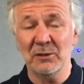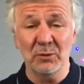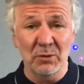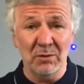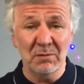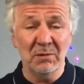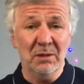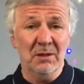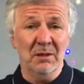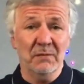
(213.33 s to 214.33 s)

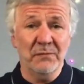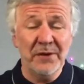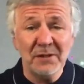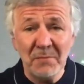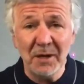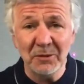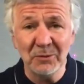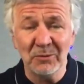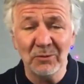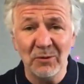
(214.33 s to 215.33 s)
Но в этом
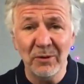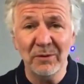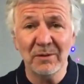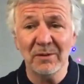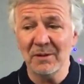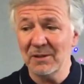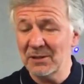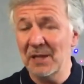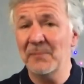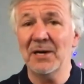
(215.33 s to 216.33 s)
году он
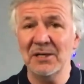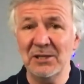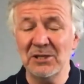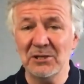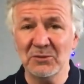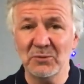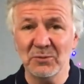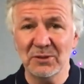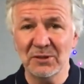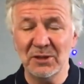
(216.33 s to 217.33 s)
стал проходить этот
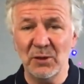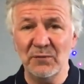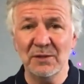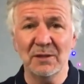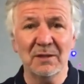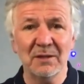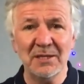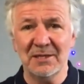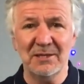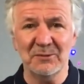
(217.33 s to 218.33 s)
курс. Я увидел
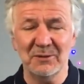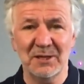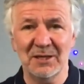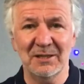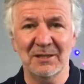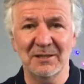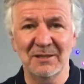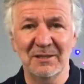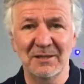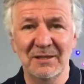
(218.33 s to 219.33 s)
классные результаты.
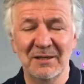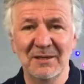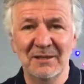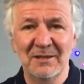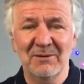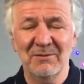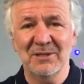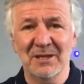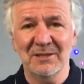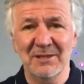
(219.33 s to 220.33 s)
Он
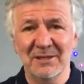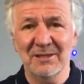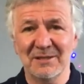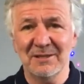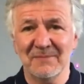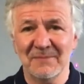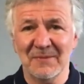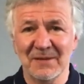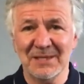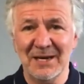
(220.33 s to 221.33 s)
стал делать
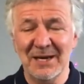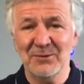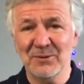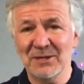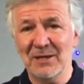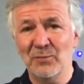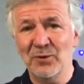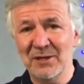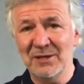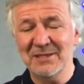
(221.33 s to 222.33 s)
зарядку, стал
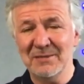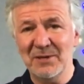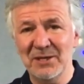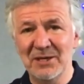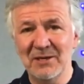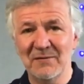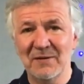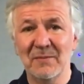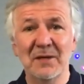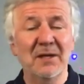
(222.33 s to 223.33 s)
более
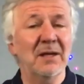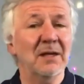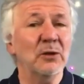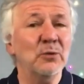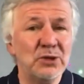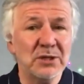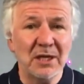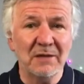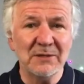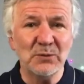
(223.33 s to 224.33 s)
дисциплинированным, лучше
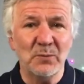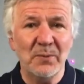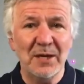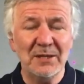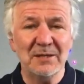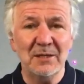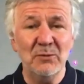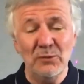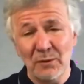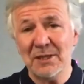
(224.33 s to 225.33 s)
стал выступать. И
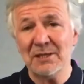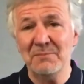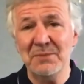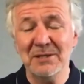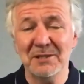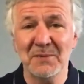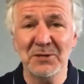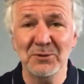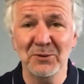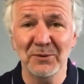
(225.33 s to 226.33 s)
у него, кстати, бизнес
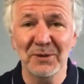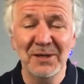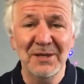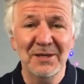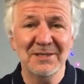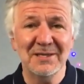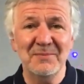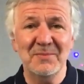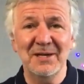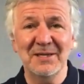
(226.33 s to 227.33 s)
пошел. Он
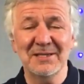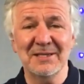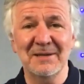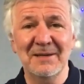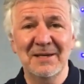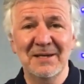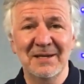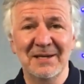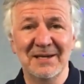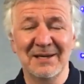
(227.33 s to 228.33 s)
занимается
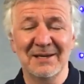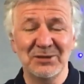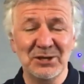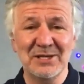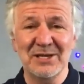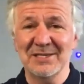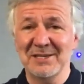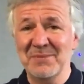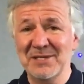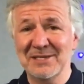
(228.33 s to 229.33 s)
э, очень
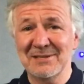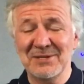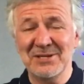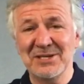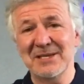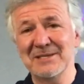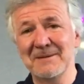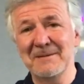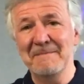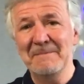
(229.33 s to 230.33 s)
интересным бизнесом сейчас,
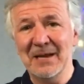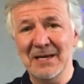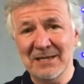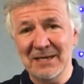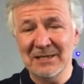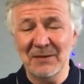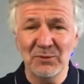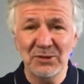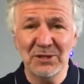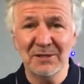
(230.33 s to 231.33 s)
хотя сам
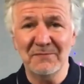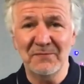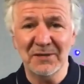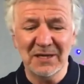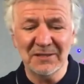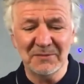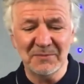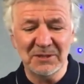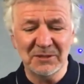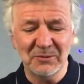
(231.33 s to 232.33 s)
учится в финансовом
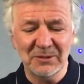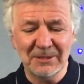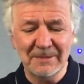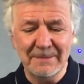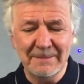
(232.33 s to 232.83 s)
институте.